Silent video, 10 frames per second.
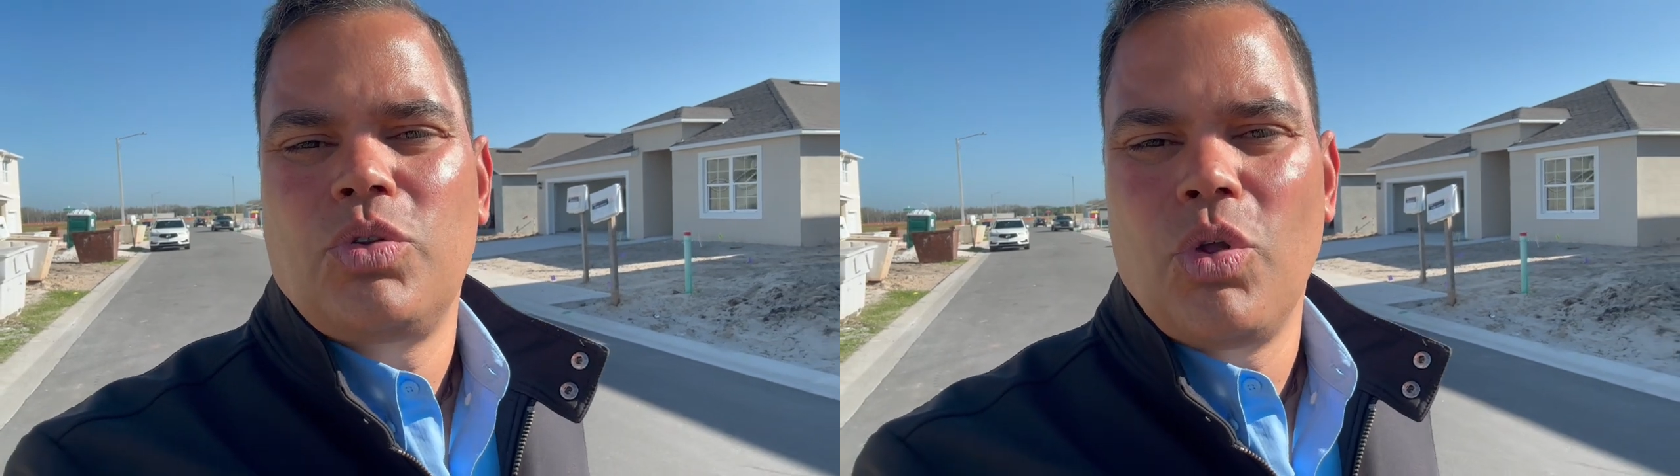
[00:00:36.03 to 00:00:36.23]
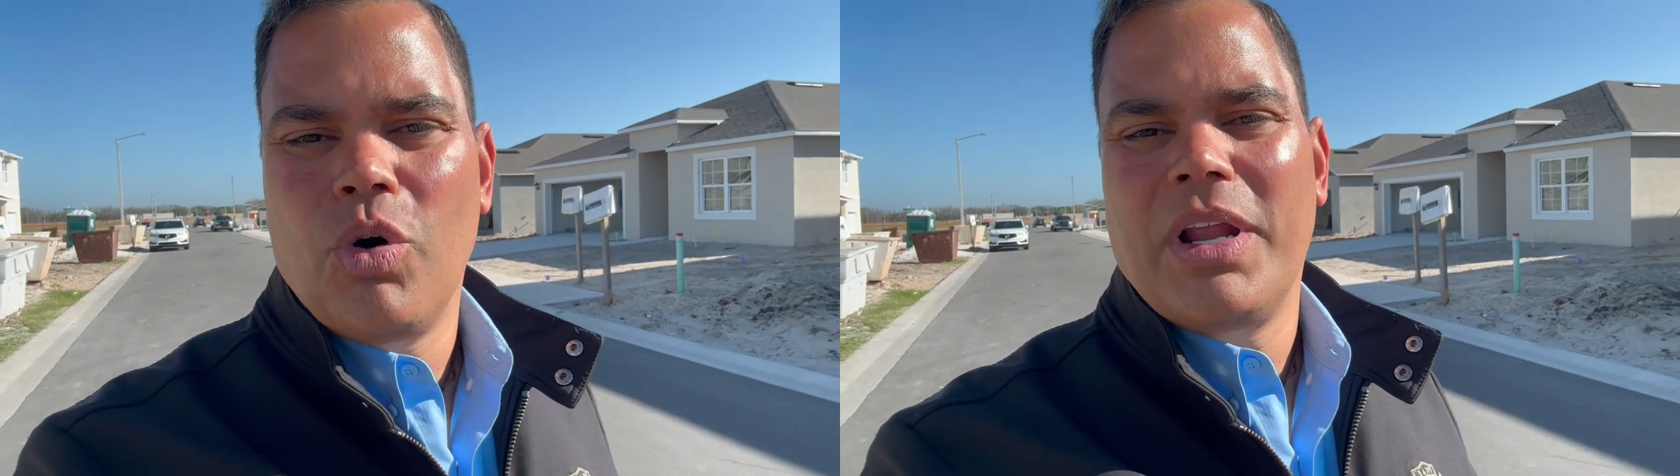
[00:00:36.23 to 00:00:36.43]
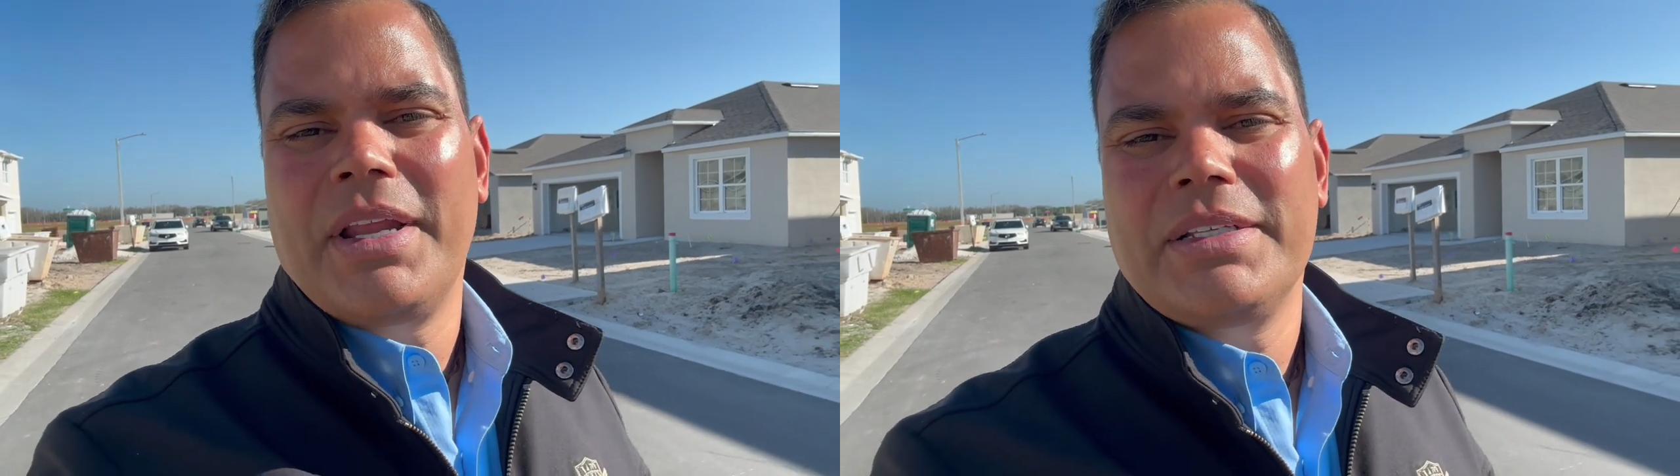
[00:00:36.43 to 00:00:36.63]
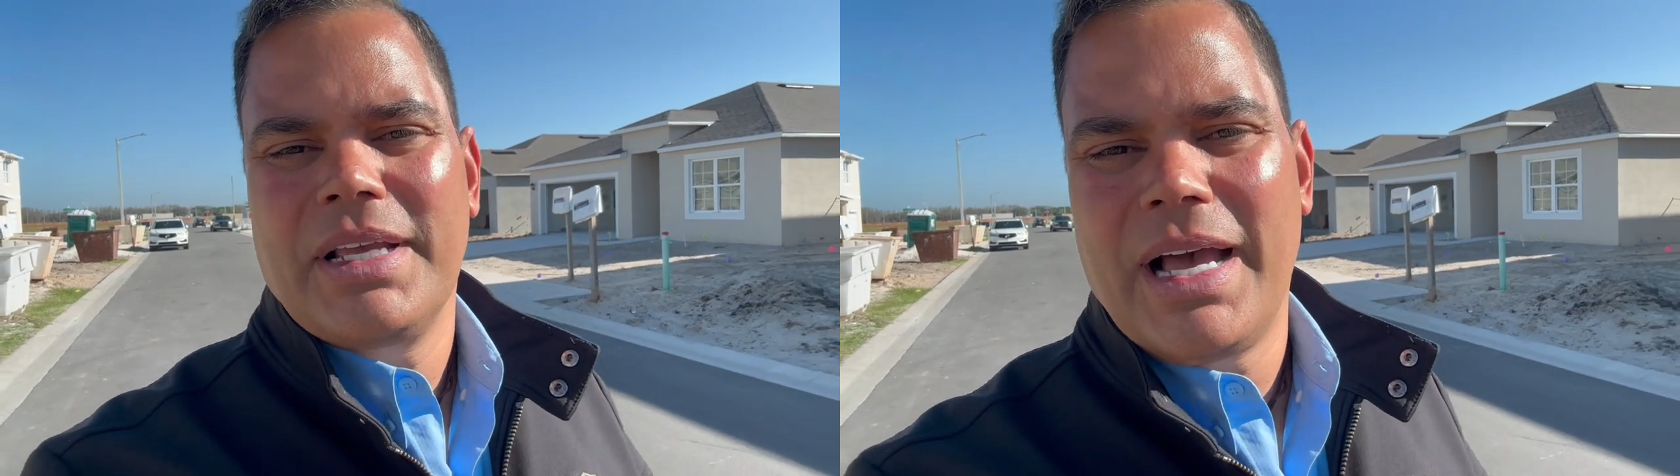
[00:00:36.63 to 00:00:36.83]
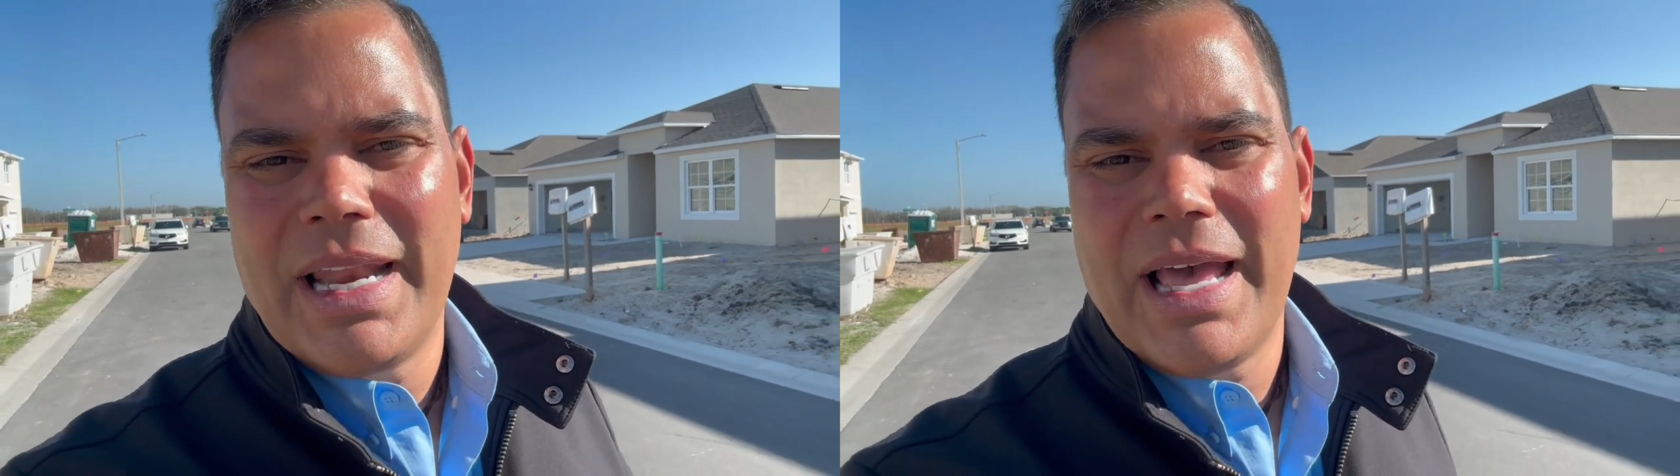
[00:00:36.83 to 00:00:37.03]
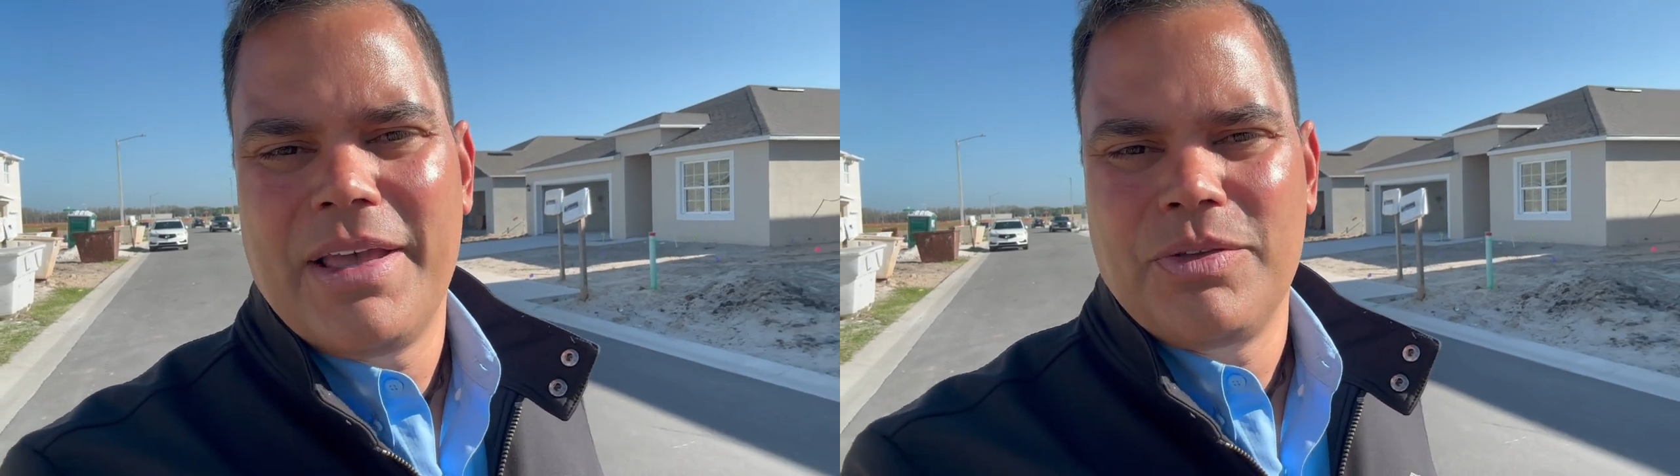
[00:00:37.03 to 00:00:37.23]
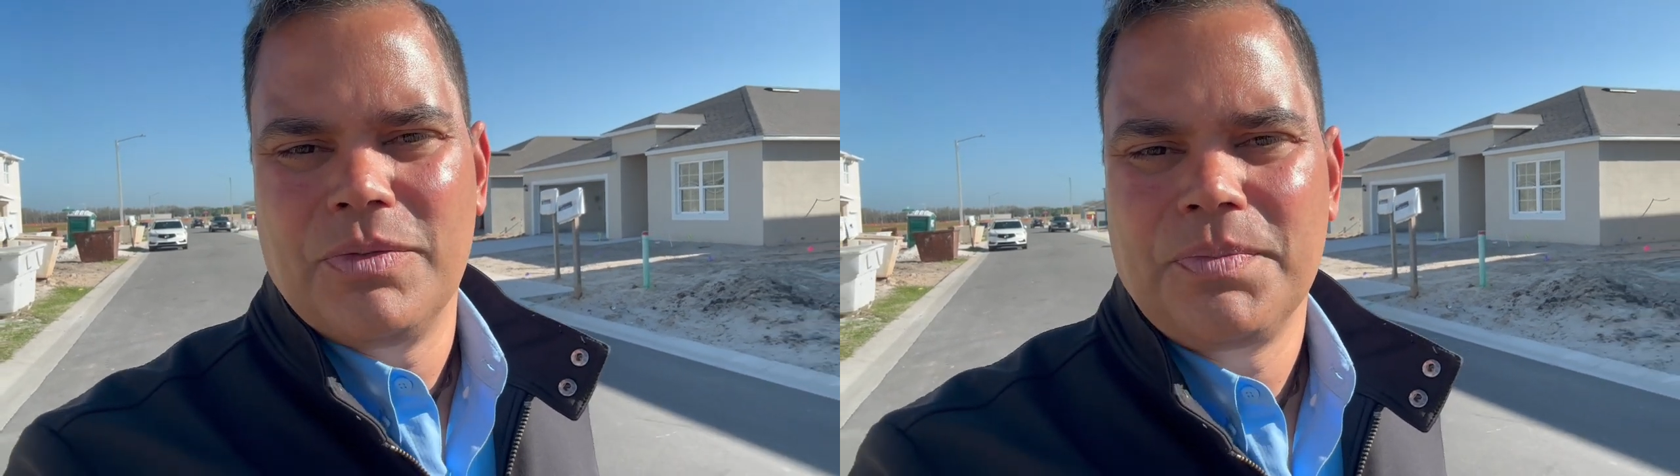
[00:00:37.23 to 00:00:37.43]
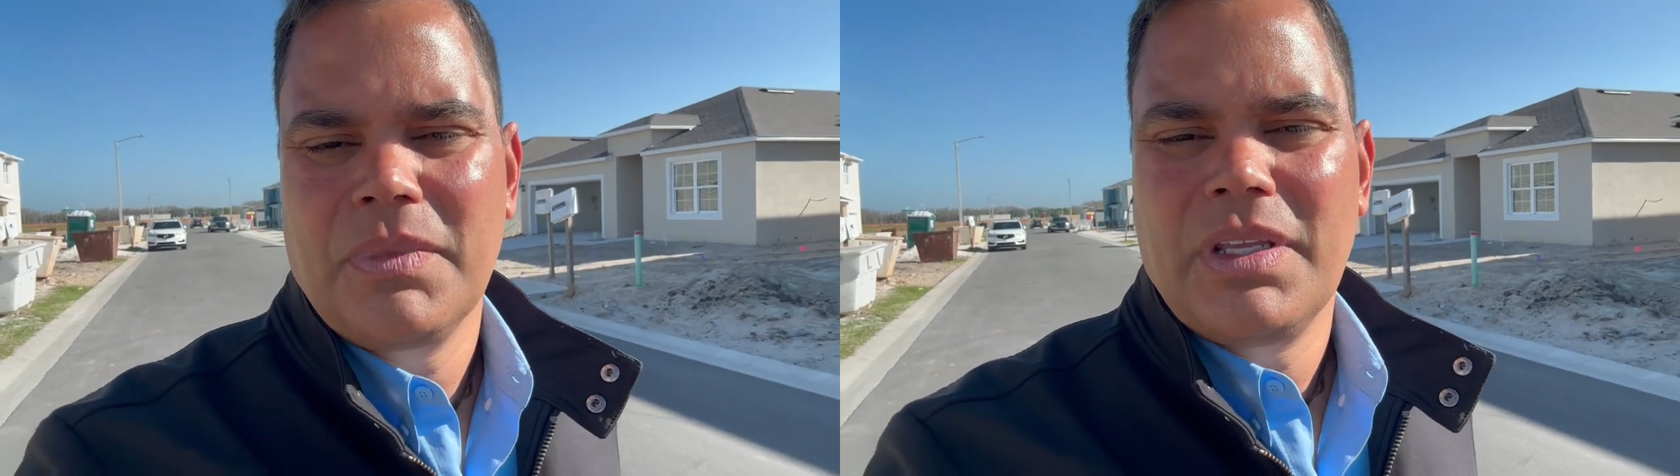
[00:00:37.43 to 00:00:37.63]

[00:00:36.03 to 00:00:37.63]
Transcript: dólares al año